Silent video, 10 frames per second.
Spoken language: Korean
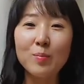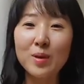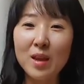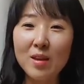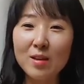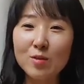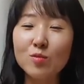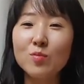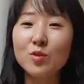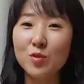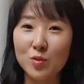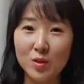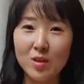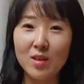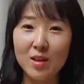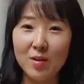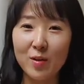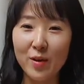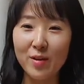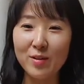미래를 꿈꿀 수 있게 된
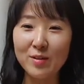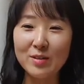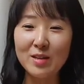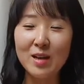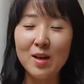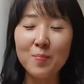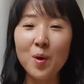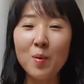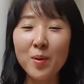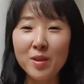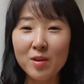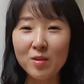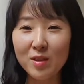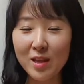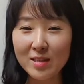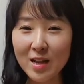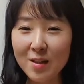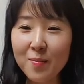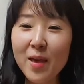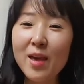거예요. 평범했던 내
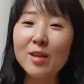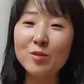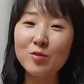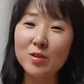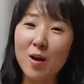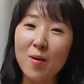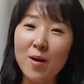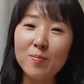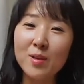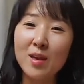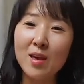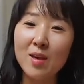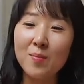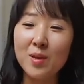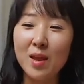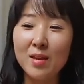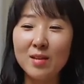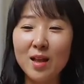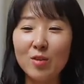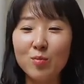삶에 누군가와 함께
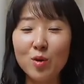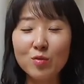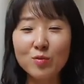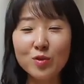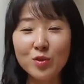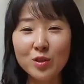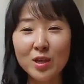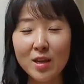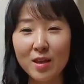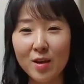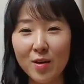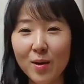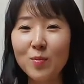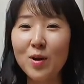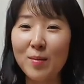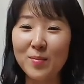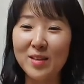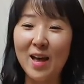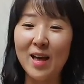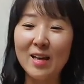미래를 나누며 꿈꿀 수 있게 되어
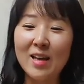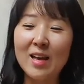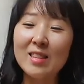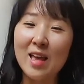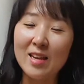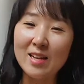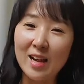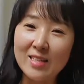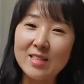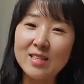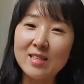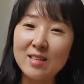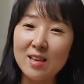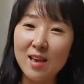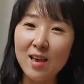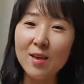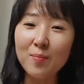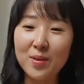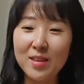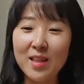행복합니다. 나를 가치 있게
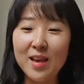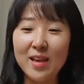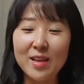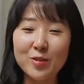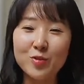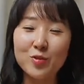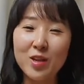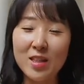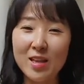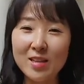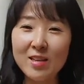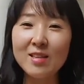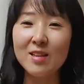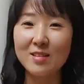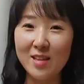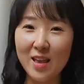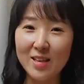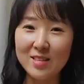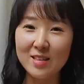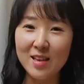빛나게 해준 유산화는 내
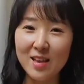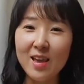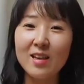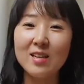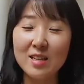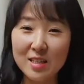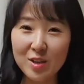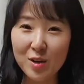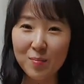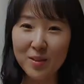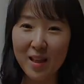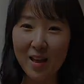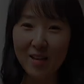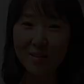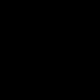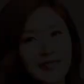인생의 기적입니다.